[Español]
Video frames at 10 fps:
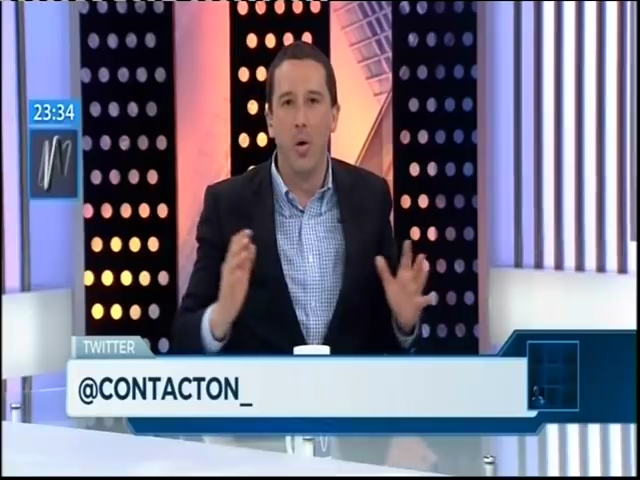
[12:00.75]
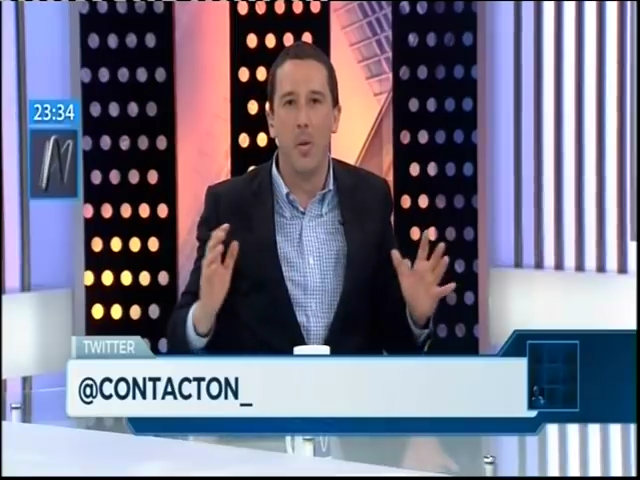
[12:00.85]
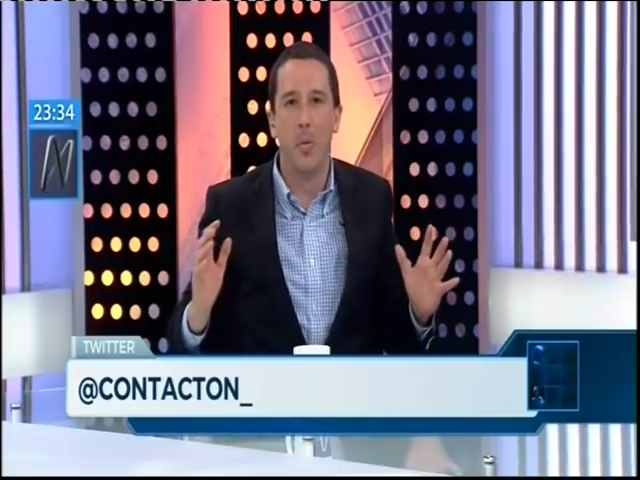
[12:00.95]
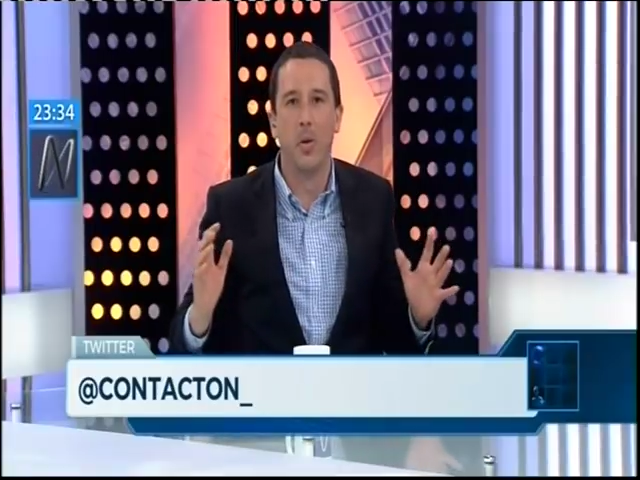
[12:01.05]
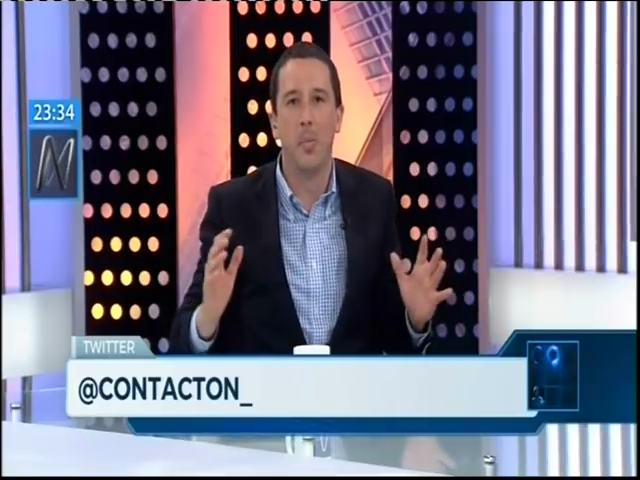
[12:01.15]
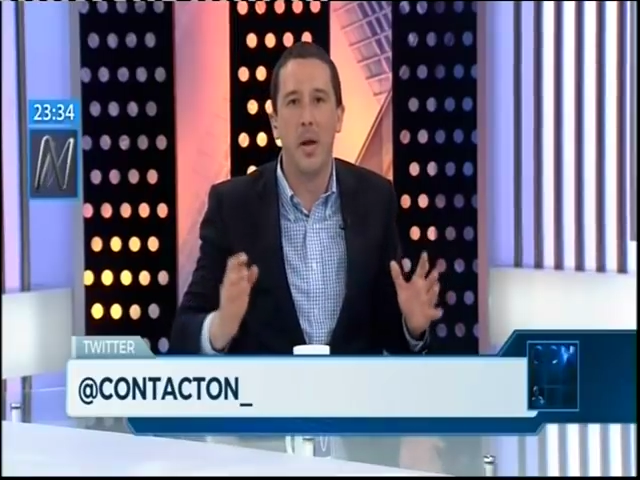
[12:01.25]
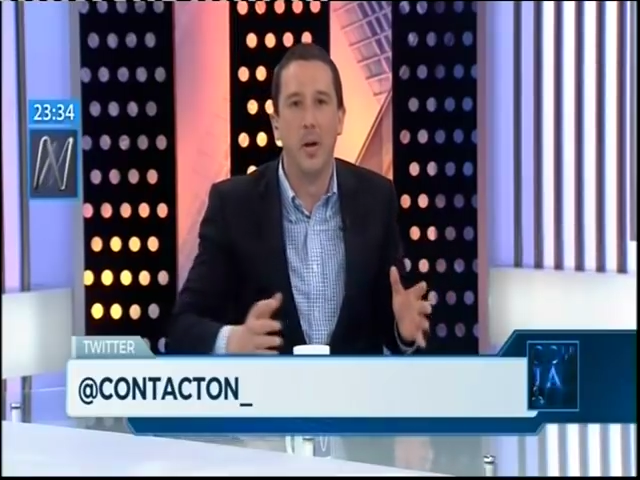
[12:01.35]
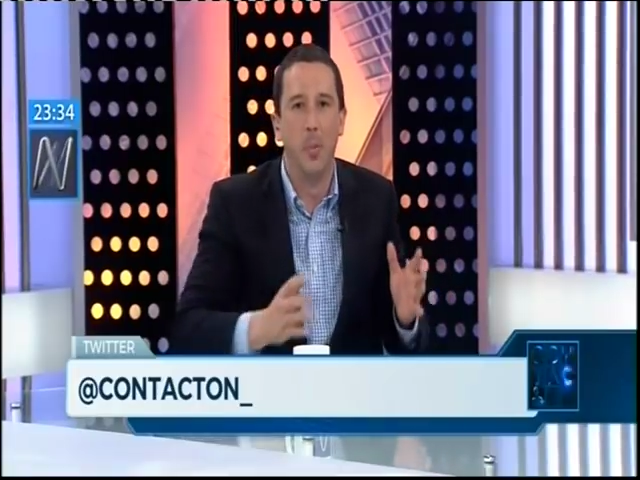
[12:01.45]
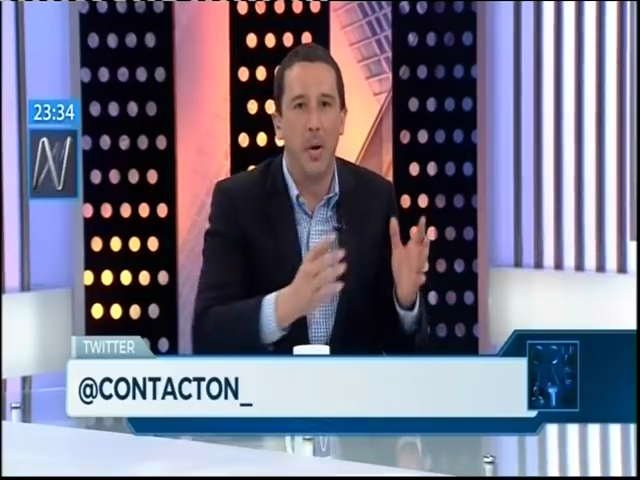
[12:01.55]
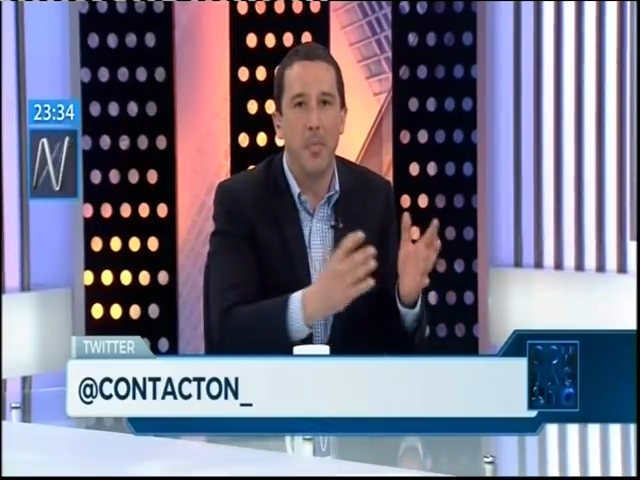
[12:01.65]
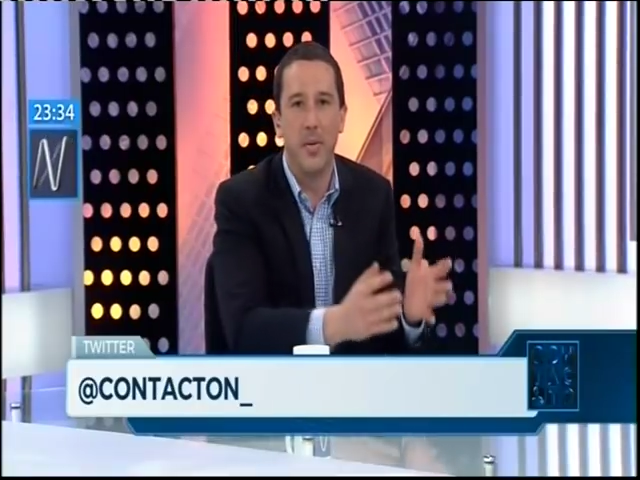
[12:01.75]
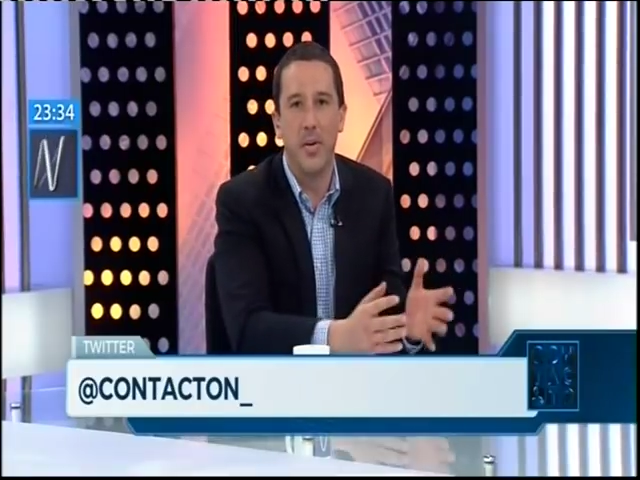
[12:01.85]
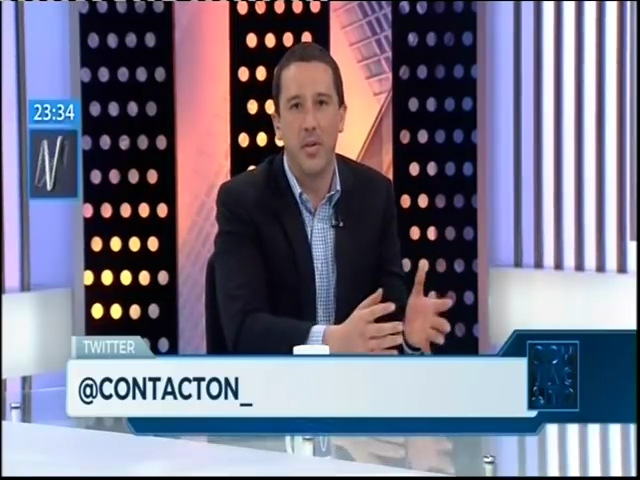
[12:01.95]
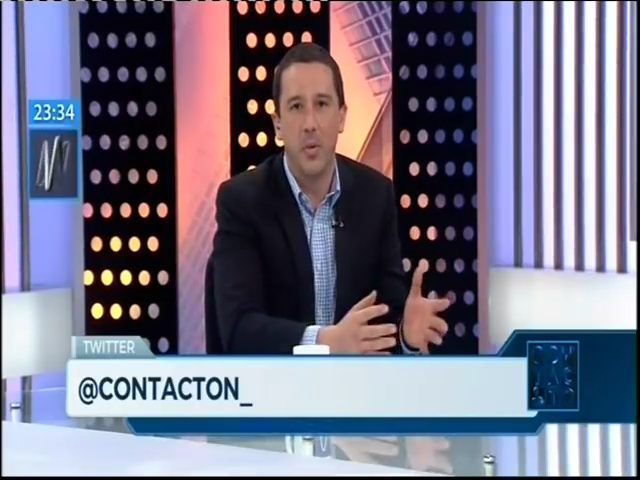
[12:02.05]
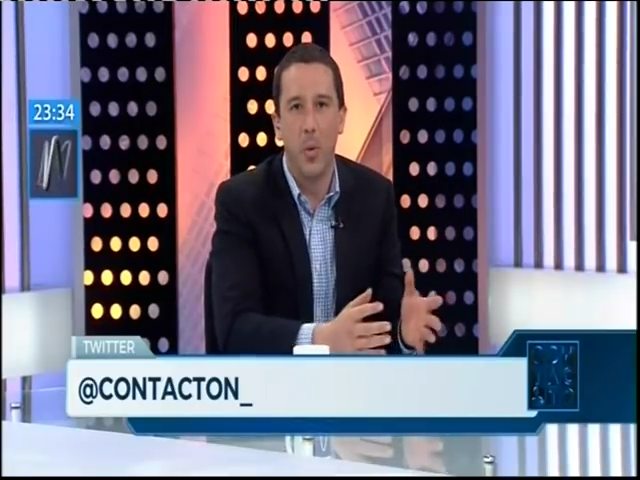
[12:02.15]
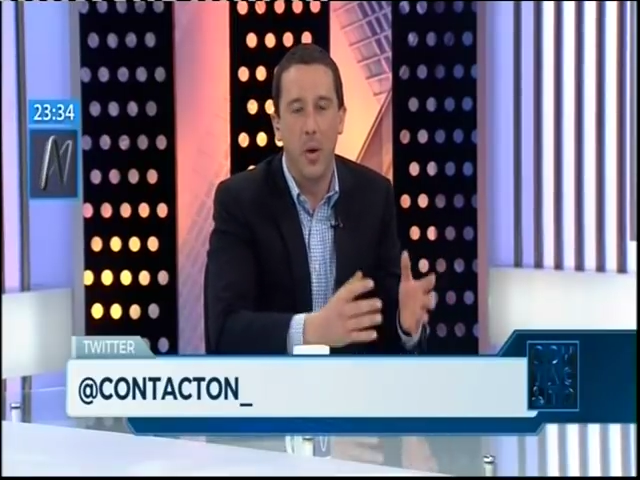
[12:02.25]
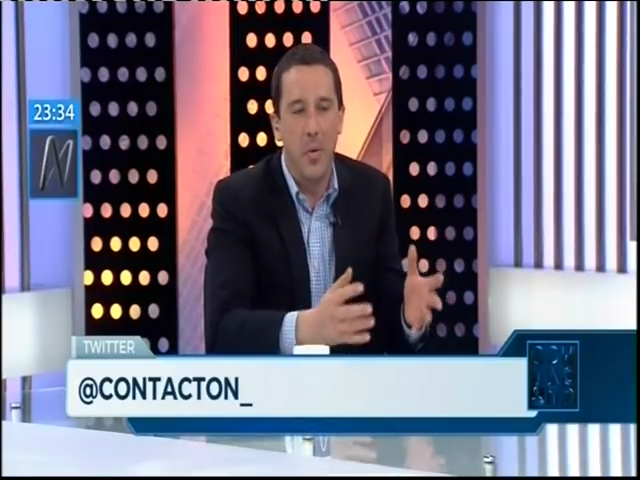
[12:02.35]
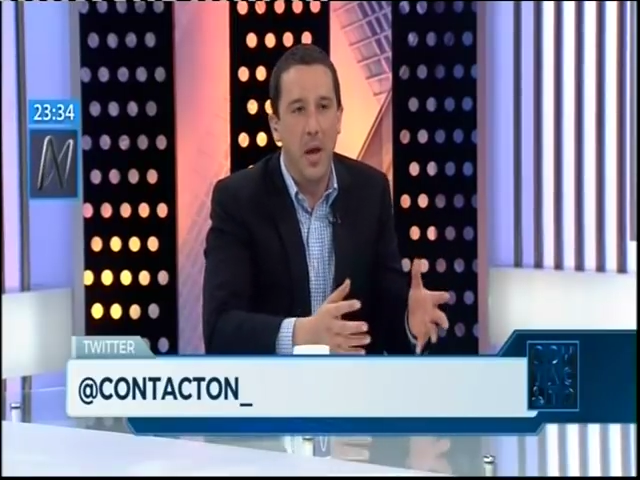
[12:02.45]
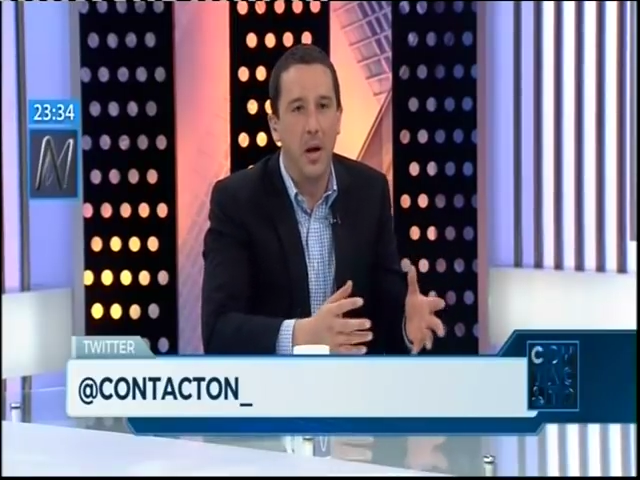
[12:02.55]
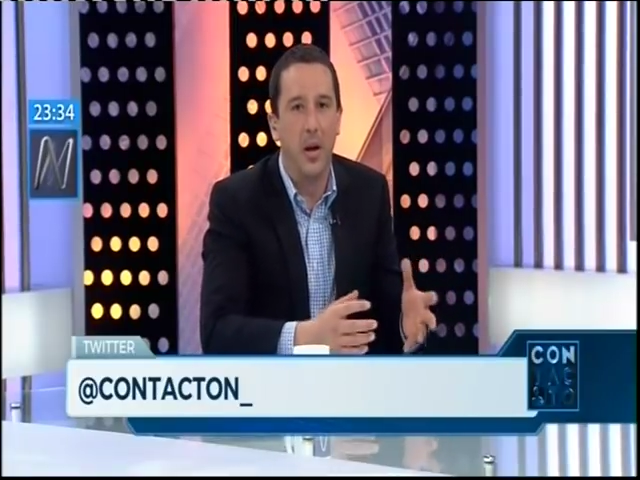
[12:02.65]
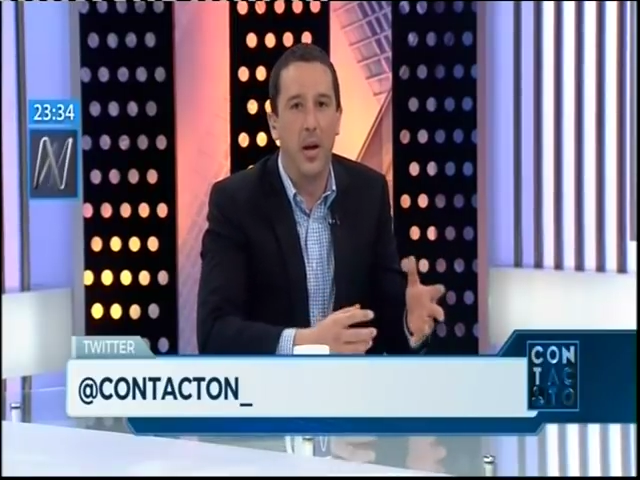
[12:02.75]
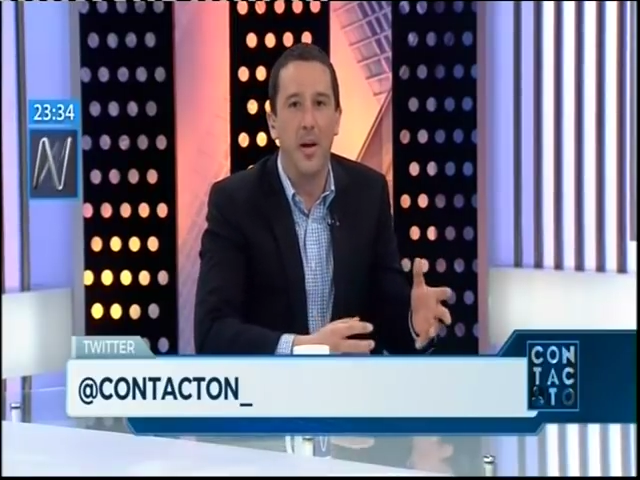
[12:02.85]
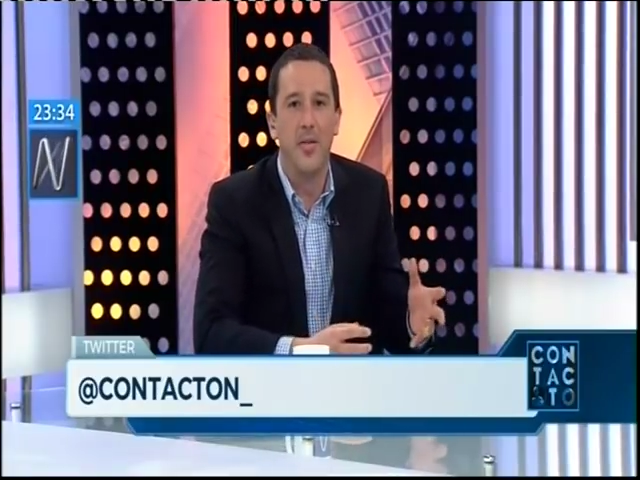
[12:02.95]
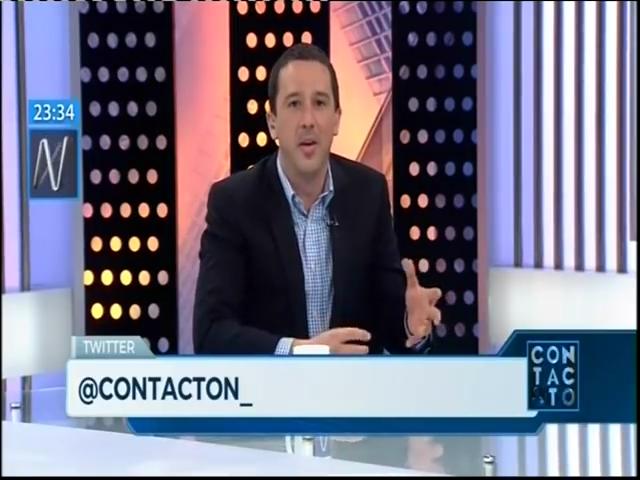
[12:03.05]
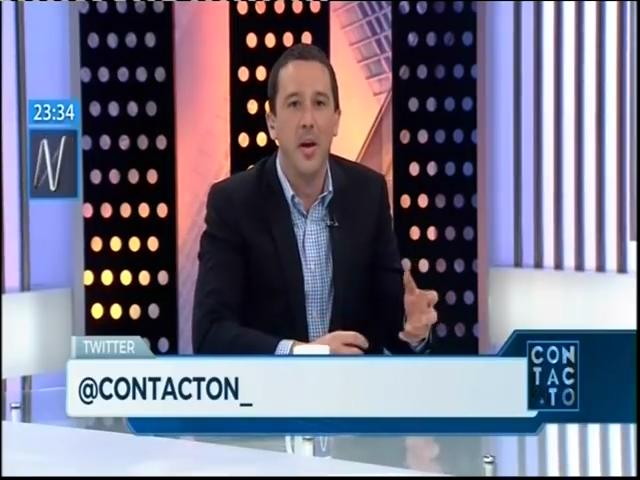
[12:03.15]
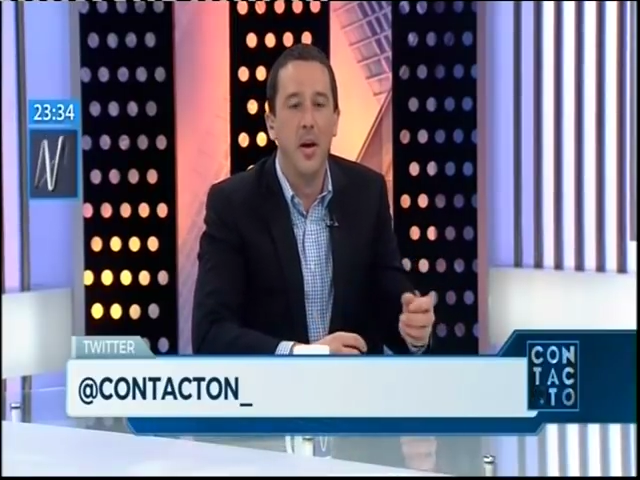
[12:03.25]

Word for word: la pelota picando para empezar este bloque bien, que es,